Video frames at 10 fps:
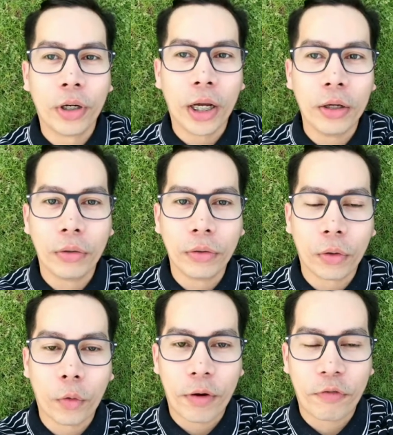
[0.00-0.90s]
ko na yung
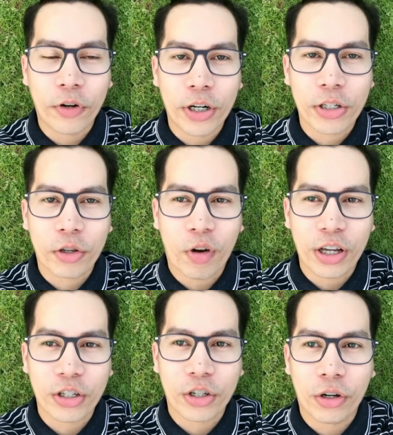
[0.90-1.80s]
qu first
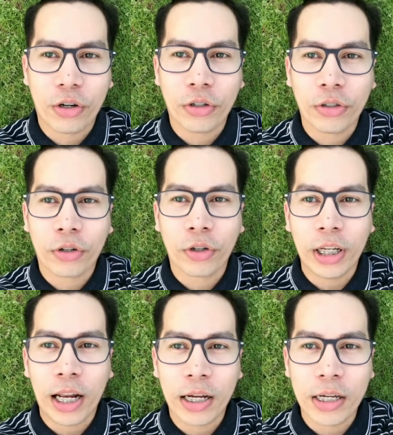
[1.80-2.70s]
question
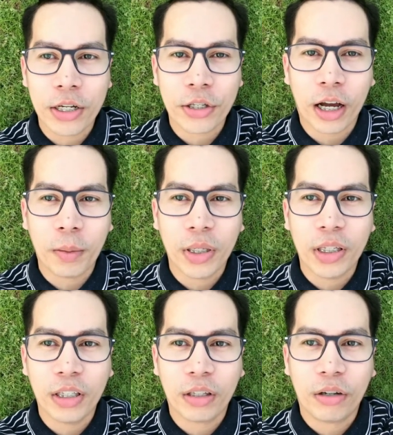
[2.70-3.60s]
kung ilang years na kami
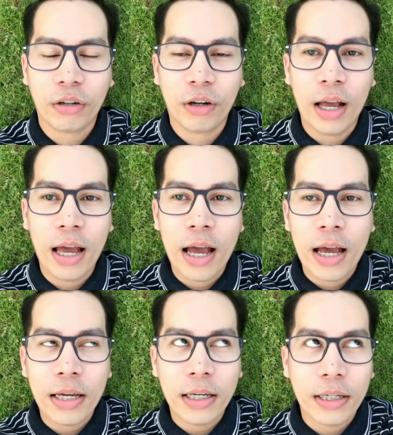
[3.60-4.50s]
dito.
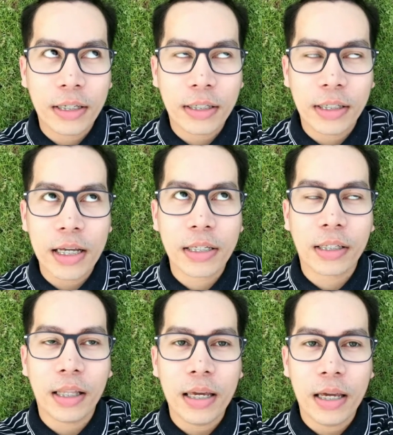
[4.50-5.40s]

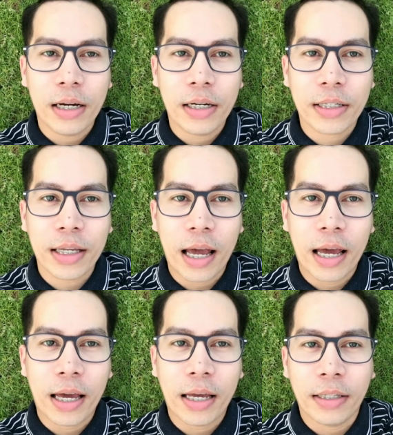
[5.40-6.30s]
6 years
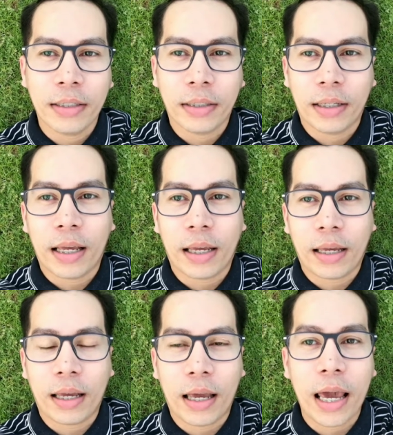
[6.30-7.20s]
and
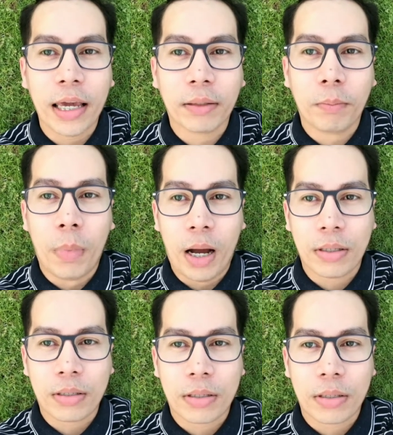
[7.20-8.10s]
8
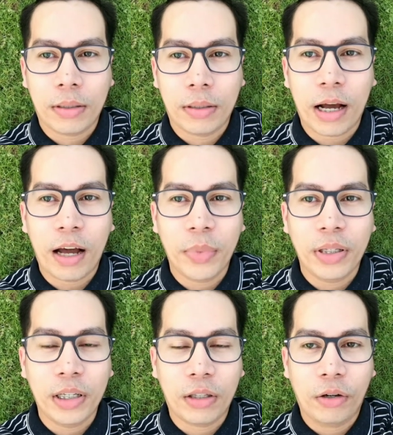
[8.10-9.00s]
months na
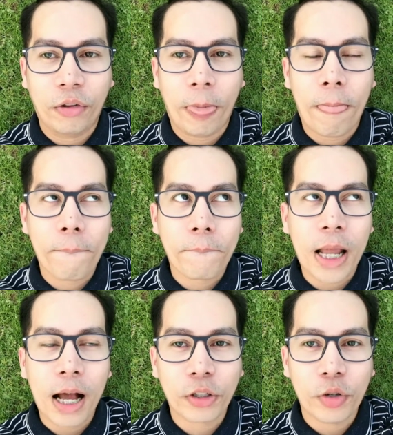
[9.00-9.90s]
kami dito.
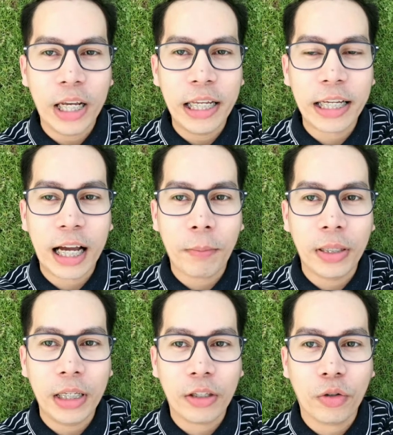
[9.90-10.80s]
Actually, hindi
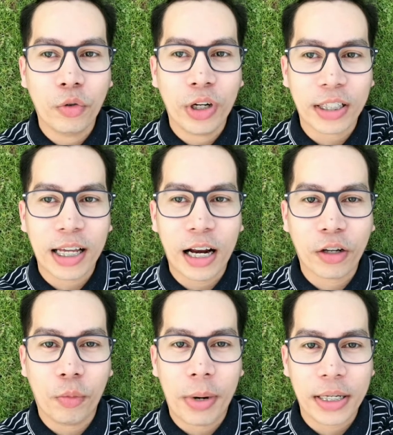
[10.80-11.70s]
kami dito una sa
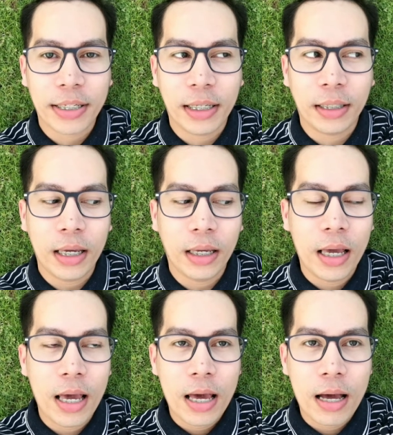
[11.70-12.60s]
Alcobar City.
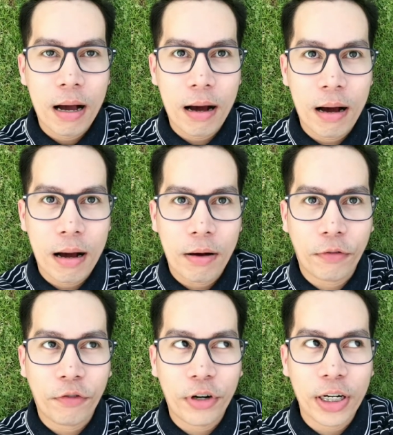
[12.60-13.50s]

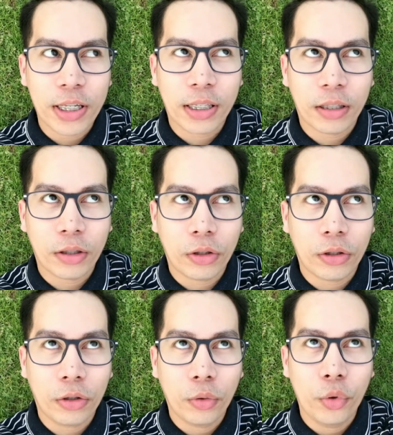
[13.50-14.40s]
Uh, first
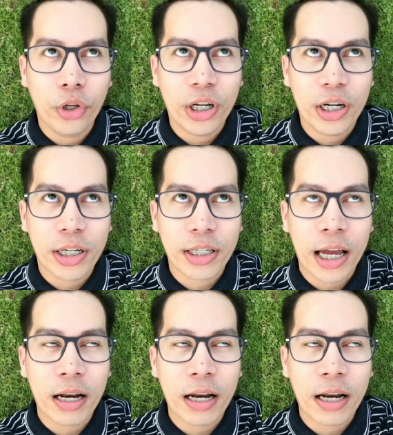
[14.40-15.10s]
2 years